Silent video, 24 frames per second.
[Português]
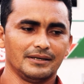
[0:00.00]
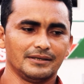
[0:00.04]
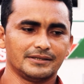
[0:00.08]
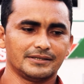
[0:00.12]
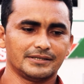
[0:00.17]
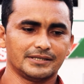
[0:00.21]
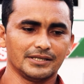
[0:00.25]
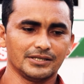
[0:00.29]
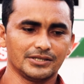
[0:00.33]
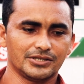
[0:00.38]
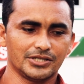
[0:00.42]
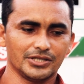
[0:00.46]
e
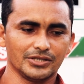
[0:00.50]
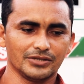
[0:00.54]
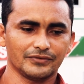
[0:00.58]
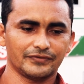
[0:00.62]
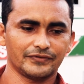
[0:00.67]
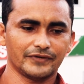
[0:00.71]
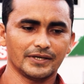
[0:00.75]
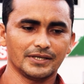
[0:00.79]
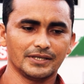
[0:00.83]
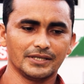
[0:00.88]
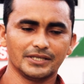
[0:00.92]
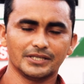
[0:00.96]
se
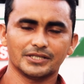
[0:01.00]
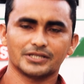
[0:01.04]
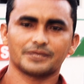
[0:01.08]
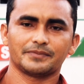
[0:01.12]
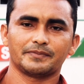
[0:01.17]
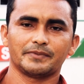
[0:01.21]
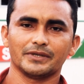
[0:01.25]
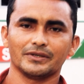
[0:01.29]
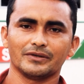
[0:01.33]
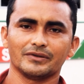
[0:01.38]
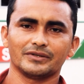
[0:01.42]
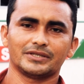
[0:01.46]
sentiram
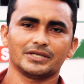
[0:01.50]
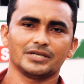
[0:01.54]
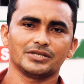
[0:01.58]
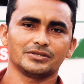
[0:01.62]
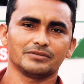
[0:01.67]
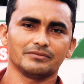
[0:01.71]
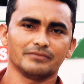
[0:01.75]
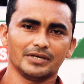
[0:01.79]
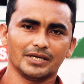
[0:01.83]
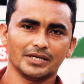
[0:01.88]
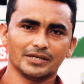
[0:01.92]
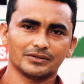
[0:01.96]
felizes pelo
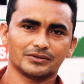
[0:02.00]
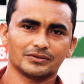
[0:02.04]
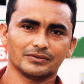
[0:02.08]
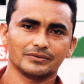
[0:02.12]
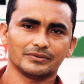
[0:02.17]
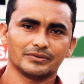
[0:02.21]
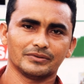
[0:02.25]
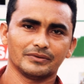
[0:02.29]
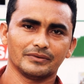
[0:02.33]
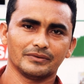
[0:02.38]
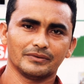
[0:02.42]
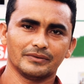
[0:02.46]

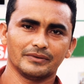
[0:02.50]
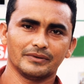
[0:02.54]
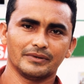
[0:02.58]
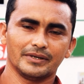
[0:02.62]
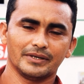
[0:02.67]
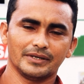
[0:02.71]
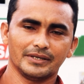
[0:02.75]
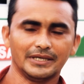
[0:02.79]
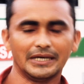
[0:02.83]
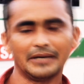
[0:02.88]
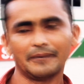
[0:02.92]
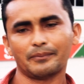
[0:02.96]
atendimento
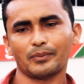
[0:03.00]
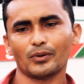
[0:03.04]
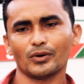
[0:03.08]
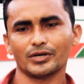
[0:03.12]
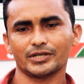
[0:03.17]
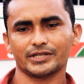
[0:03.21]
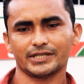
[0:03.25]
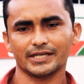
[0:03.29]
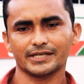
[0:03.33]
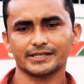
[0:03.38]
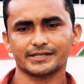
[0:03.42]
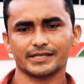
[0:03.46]
e a
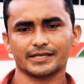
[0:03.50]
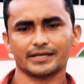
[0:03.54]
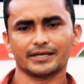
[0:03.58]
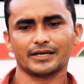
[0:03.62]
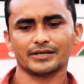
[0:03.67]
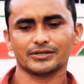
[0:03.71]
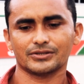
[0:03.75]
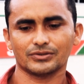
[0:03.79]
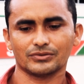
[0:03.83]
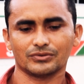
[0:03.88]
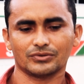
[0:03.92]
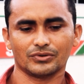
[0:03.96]
importância
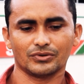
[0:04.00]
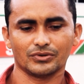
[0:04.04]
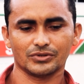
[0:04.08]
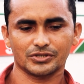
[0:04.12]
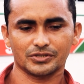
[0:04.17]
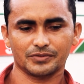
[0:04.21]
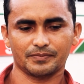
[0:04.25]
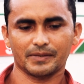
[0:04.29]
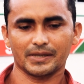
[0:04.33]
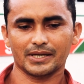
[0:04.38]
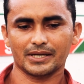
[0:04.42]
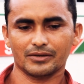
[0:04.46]
que isso
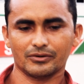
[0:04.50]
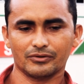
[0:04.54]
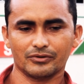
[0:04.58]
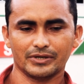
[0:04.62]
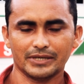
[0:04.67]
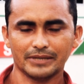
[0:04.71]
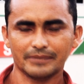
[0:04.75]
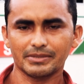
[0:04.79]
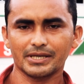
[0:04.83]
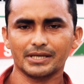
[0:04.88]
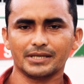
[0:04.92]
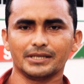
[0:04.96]
trouxe para o
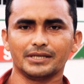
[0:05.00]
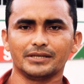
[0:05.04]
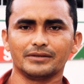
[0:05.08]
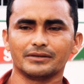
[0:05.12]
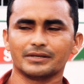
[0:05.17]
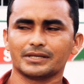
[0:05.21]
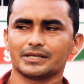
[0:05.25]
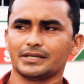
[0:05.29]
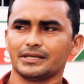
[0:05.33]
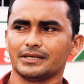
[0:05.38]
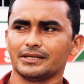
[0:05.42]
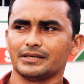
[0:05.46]

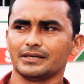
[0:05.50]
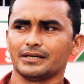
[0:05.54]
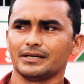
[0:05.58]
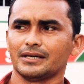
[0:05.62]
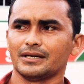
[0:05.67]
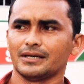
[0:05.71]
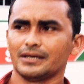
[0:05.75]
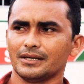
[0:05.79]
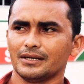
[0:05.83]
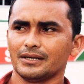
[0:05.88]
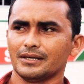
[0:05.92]
ribeirinho aqui